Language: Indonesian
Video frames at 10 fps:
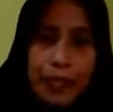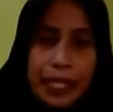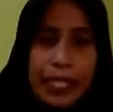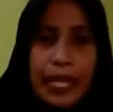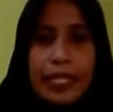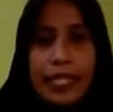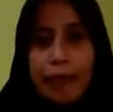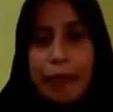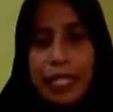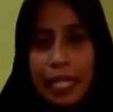Iya
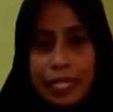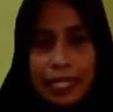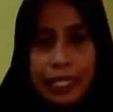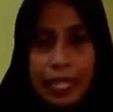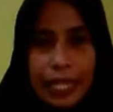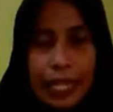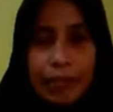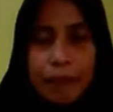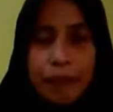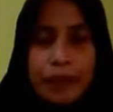terima kasih sayang.